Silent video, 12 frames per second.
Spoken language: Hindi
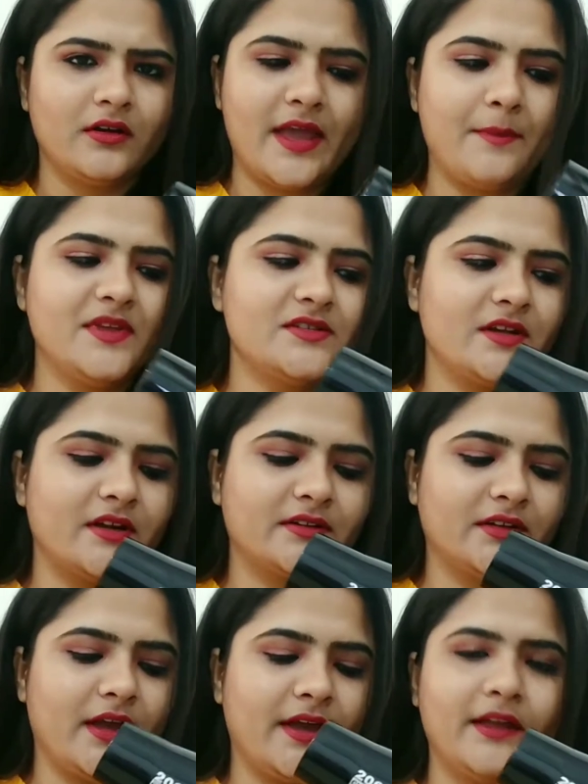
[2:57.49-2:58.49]
डैमेज
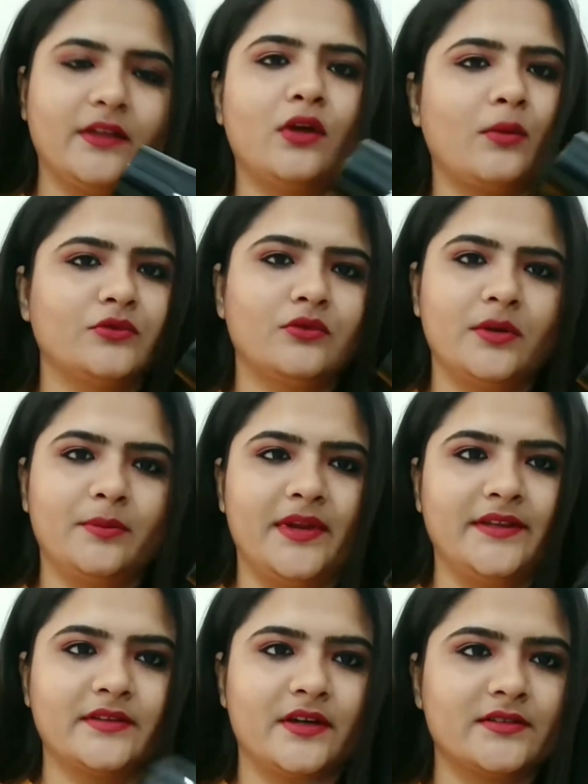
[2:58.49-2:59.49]
लगता है तो आप उसको
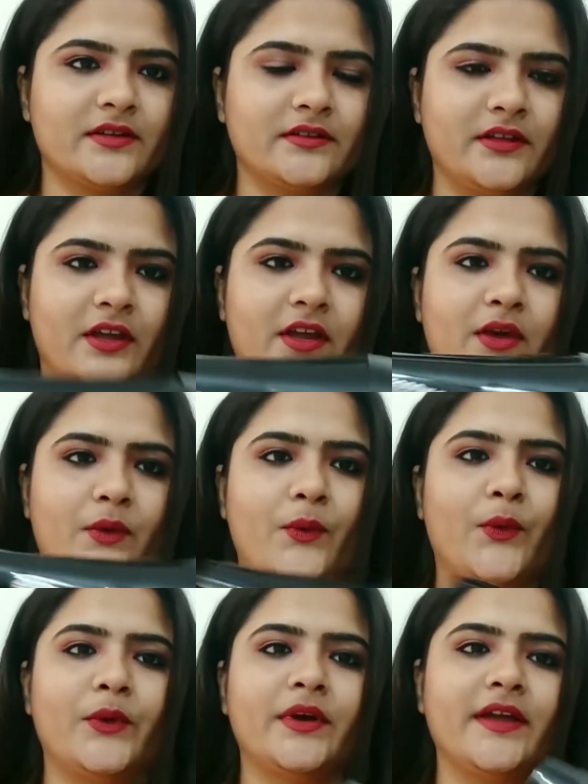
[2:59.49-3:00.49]
रिप्लेस कर सकते हैं
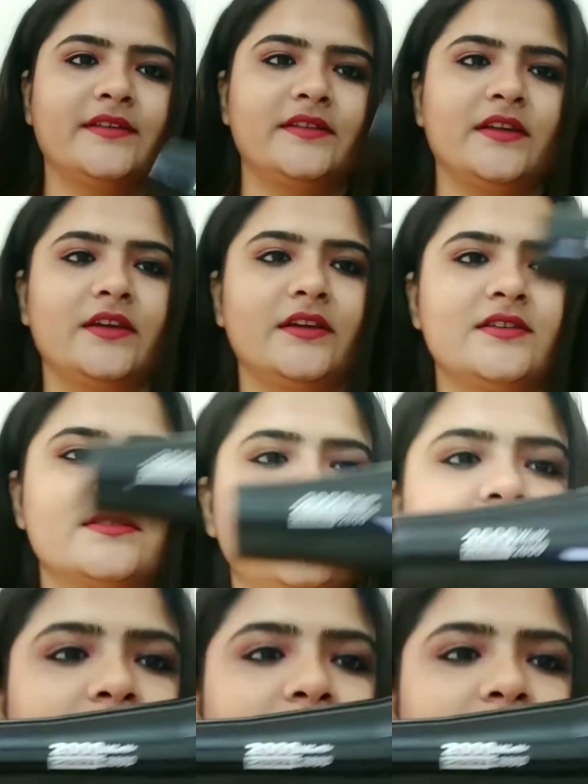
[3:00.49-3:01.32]
और गाइस ये इस